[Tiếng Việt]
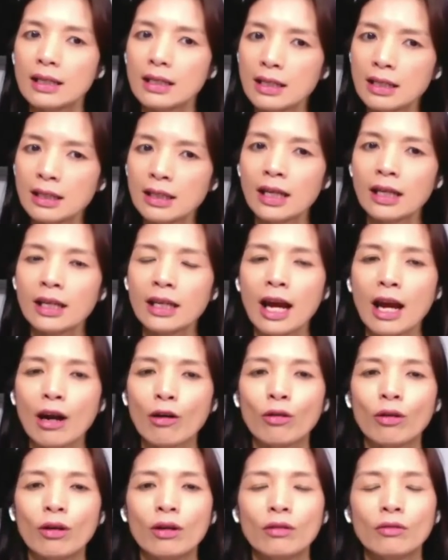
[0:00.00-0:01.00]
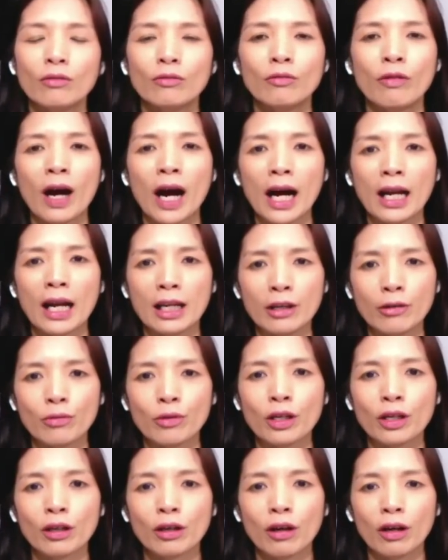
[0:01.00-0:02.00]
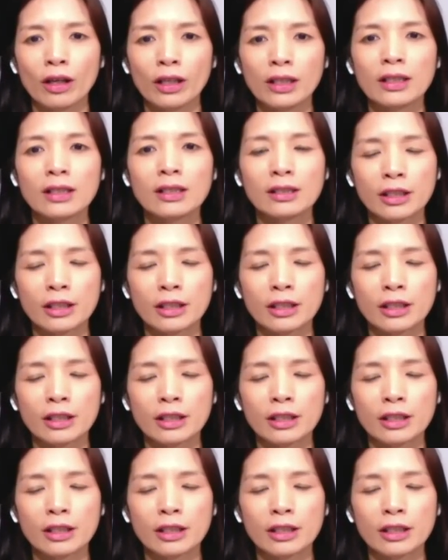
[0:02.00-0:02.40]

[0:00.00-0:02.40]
như thế nào và liệu nhân loại